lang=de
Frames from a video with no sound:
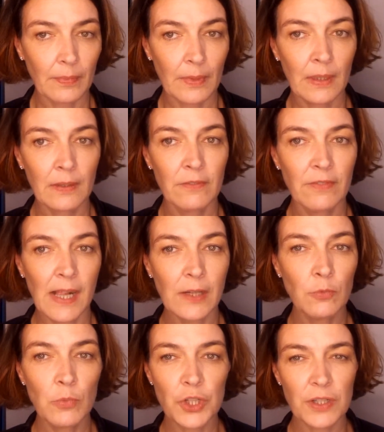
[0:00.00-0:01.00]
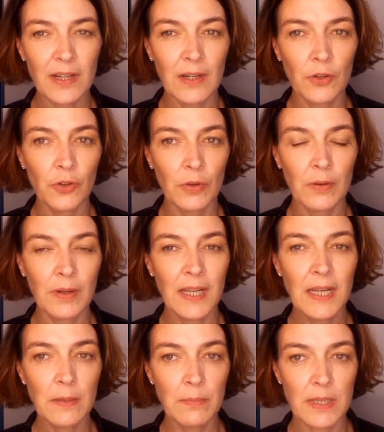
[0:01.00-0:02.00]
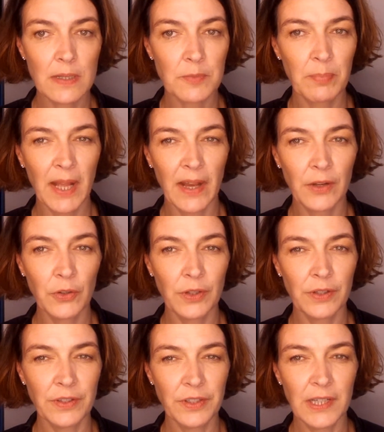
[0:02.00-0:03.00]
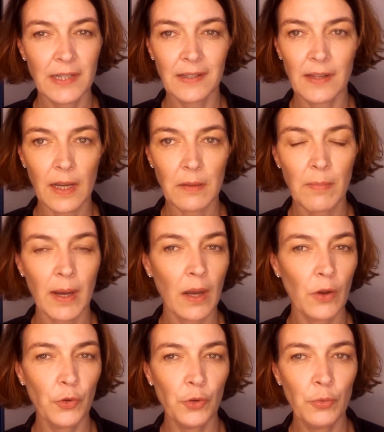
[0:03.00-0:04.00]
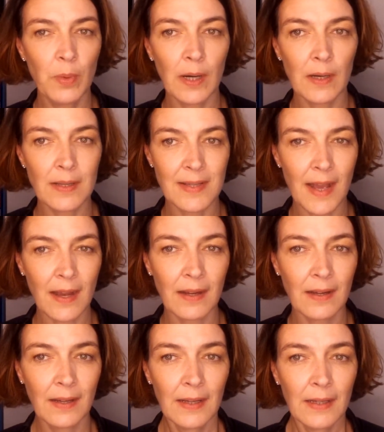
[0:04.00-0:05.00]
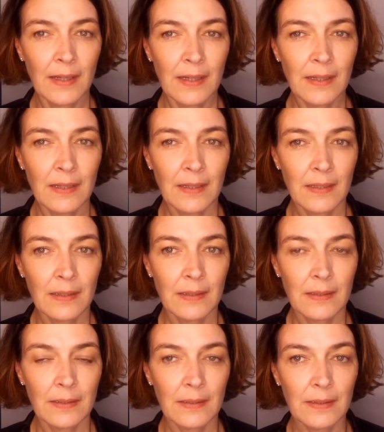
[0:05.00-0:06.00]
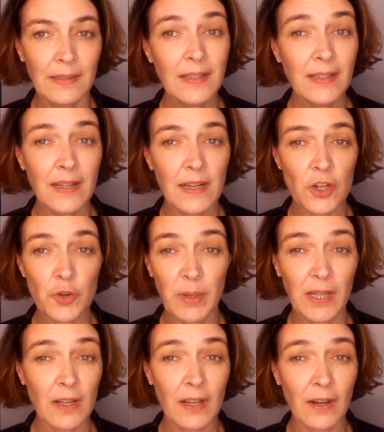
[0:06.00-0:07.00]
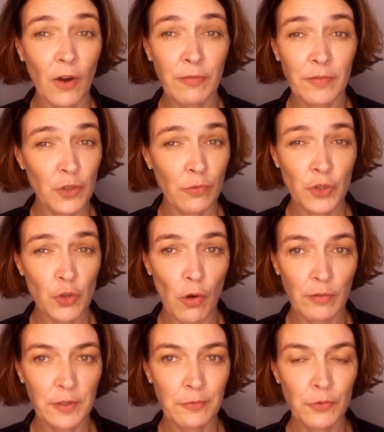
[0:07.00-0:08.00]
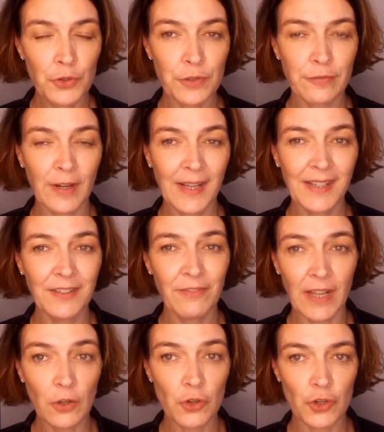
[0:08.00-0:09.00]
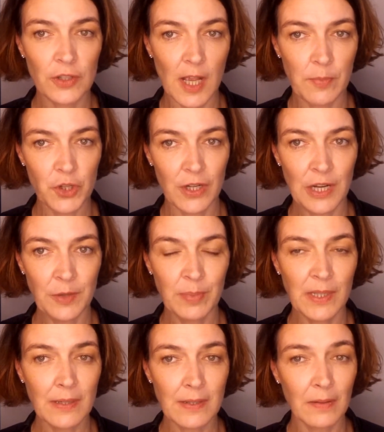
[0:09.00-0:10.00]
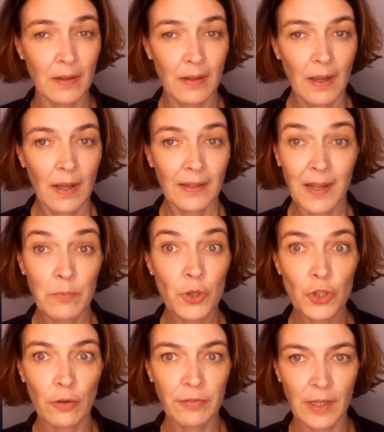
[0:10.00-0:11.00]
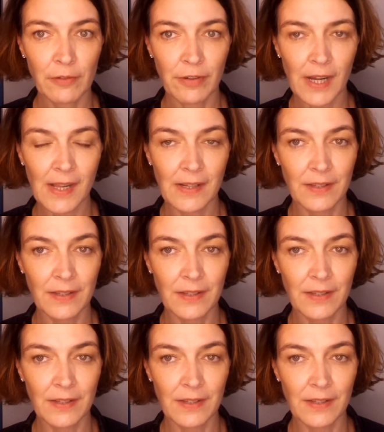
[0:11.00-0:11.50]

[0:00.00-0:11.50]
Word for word: hm, weil du musst da in dem Businessplan dir Gedanken machen über Sachen, die dir dann später auf, sowieso auf die Füße fallen, wenn du schon selbstständig bist dann musst du auf jeden Fall